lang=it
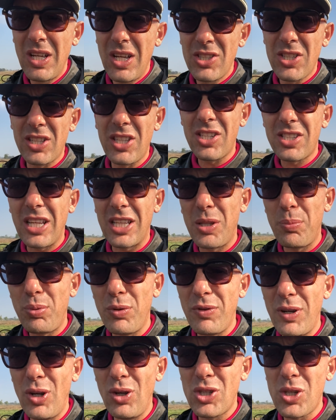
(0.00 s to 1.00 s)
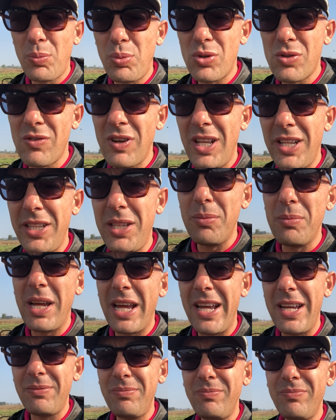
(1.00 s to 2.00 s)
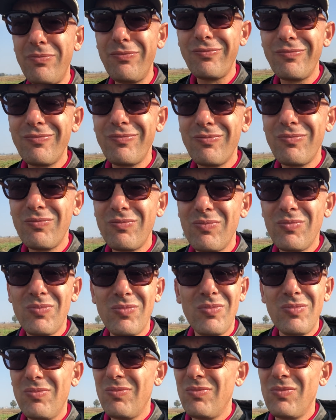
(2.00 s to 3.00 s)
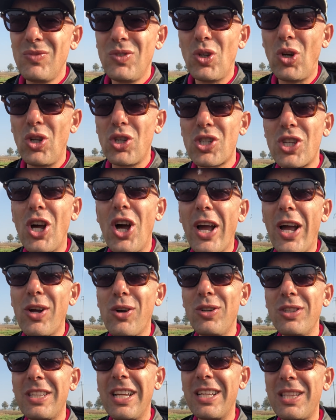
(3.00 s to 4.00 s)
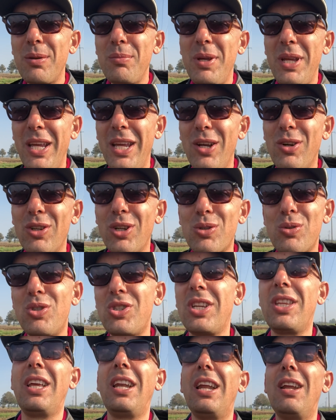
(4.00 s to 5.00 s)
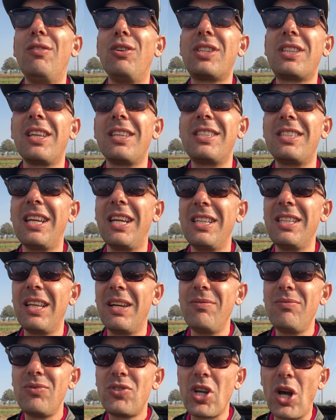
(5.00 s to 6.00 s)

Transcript: Siete stati più veloci, e più svegli di me? Non lo so, raccontatemi cosa succede nella vostra azienda.